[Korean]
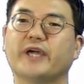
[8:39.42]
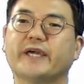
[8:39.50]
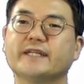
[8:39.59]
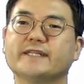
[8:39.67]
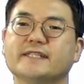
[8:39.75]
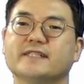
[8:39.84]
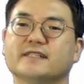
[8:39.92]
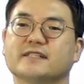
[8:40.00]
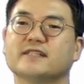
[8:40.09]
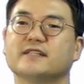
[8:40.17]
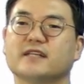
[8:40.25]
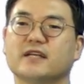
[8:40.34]
회개는
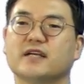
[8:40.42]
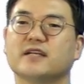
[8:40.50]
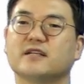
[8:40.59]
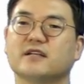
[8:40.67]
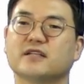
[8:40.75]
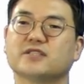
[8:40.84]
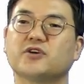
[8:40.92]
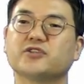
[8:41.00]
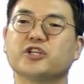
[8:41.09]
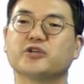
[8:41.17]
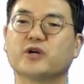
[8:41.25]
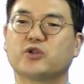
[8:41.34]

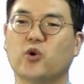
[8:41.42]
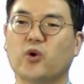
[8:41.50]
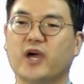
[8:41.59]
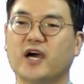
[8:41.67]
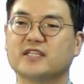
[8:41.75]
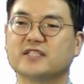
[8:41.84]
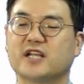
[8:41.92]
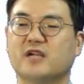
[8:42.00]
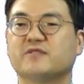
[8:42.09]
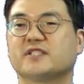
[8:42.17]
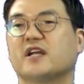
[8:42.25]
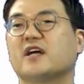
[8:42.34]
성령님과 동행하는
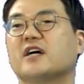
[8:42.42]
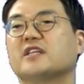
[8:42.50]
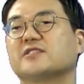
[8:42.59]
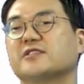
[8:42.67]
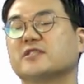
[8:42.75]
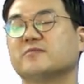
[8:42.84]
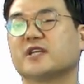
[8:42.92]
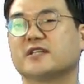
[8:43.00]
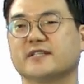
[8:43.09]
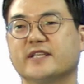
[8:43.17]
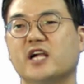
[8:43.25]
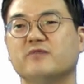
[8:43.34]
삶을 살아가는
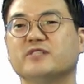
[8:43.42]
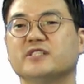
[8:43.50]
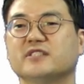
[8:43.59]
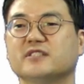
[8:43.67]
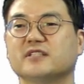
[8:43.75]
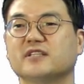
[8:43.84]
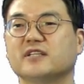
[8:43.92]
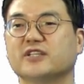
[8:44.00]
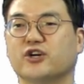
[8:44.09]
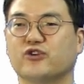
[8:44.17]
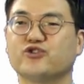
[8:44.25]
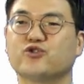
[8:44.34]
것입니다. 그 삶은
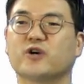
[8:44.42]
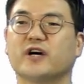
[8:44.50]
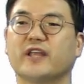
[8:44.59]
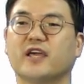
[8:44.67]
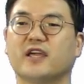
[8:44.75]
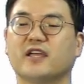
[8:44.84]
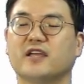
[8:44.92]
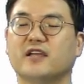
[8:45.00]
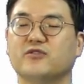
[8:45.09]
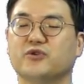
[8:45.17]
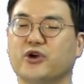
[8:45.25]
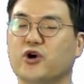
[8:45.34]
영육간에
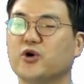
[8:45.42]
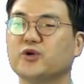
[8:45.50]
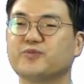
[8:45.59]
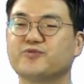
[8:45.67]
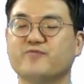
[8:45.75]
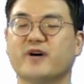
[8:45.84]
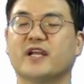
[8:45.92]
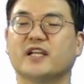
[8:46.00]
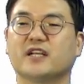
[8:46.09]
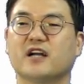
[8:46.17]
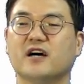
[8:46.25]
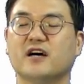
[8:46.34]
우리 영혼뿐만
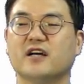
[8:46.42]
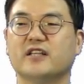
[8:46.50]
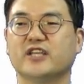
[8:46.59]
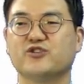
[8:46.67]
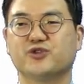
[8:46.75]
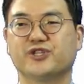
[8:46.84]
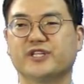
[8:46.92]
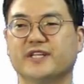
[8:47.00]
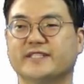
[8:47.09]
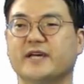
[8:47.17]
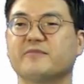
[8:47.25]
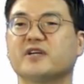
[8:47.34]
아니라 내
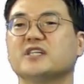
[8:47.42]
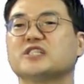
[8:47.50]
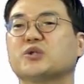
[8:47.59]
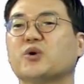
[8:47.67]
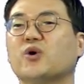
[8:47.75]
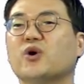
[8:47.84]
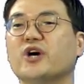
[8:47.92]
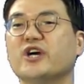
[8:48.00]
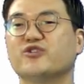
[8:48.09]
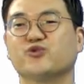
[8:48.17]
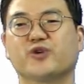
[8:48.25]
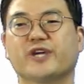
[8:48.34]
육신의 삶까지도
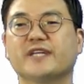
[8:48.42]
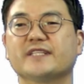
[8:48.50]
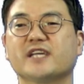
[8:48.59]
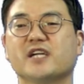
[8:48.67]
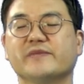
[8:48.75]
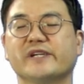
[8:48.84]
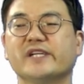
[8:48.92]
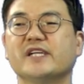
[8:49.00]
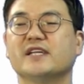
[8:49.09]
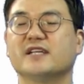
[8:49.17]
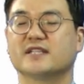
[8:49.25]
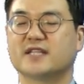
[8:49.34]
유쾌한
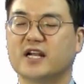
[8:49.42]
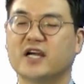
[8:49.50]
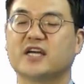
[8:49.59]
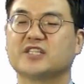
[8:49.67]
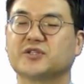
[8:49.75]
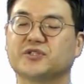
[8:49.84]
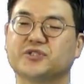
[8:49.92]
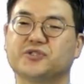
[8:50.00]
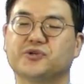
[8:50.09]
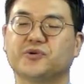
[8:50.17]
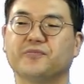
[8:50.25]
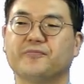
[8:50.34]
삶을 살아가는
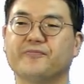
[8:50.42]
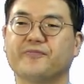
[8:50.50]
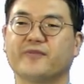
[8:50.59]
것이죠.